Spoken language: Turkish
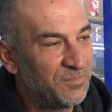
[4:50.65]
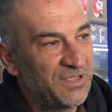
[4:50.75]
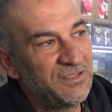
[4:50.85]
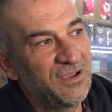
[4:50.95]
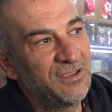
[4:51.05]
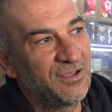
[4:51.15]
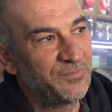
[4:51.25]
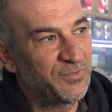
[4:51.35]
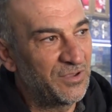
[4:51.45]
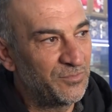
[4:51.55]
Ben dahi
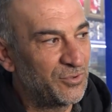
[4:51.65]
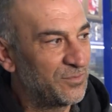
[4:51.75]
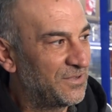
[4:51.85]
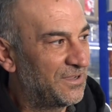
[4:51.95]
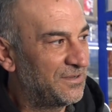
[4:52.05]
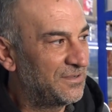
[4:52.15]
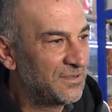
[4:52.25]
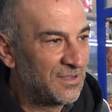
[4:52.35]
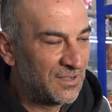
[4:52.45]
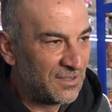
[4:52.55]
alıp yiyemiyorum. Yani
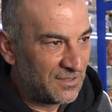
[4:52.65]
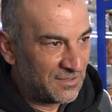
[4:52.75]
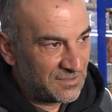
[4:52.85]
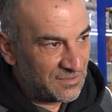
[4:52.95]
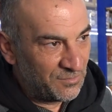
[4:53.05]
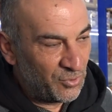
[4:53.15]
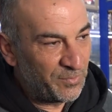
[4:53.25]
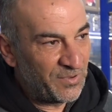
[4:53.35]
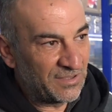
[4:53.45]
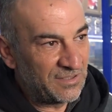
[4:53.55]

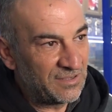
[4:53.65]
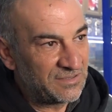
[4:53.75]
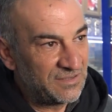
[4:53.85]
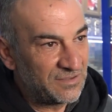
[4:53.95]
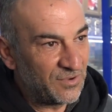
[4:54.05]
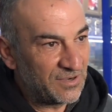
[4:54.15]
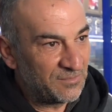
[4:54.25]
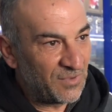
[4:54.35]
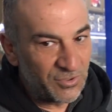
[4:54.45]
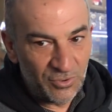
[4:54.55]
Büyük bir adaletsizlik var.
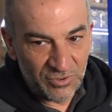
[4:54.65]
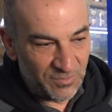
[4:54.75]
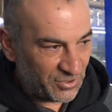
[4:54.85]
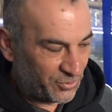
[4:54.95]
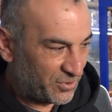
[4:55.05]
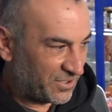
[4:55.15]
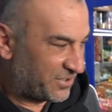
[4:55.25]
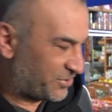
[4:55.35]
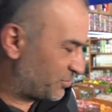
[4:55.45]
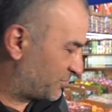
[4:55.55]
Bakıyorsun bak
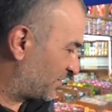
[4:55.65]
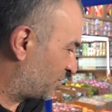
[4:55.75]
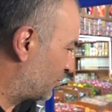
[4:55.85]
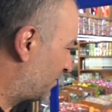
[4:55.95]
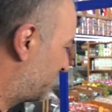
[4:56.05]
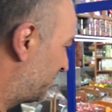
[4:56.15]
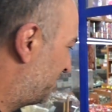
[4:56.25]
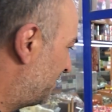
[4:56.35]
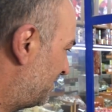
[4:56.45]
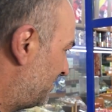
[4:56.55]
şuradan geçiyoruz bak hurma
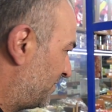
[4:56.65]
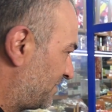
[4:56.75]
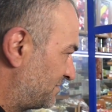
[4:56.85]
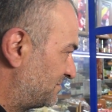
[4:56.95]
çeşitlerine bak.